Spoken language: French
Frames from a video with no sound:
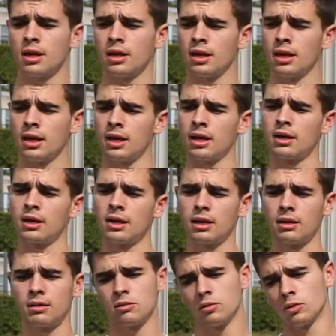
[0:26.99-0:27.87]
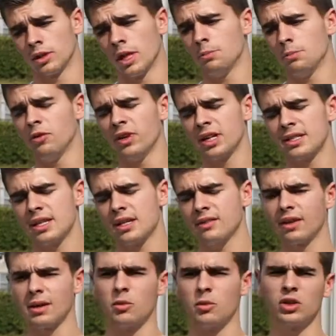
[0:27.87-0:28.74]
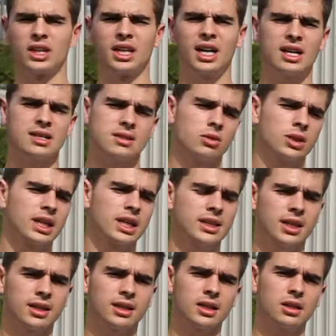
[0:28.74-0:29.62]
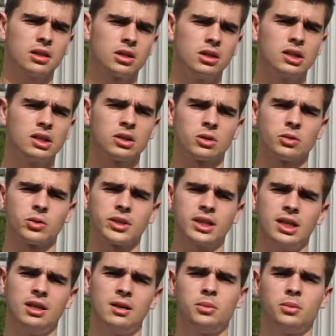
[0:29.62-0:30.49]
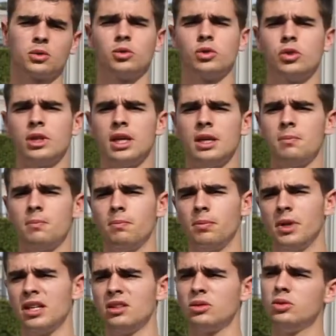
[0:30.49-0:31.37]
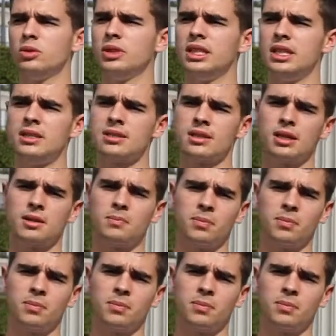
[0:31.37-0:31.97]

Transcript: Et on a pu faire ça vraiment grâce au Crédit Agricole qui ont été là pour nous donner plein de goodies et